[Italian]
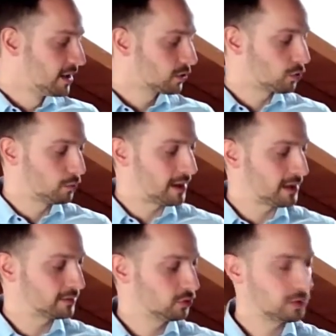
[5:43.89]

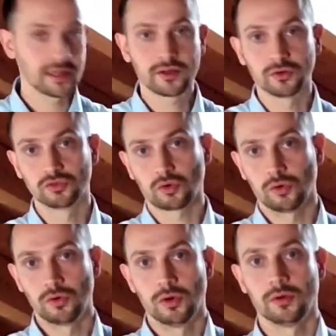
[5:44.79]
comando e
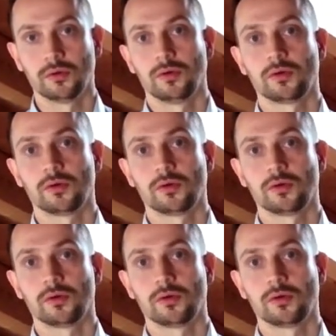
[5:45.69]
controllo.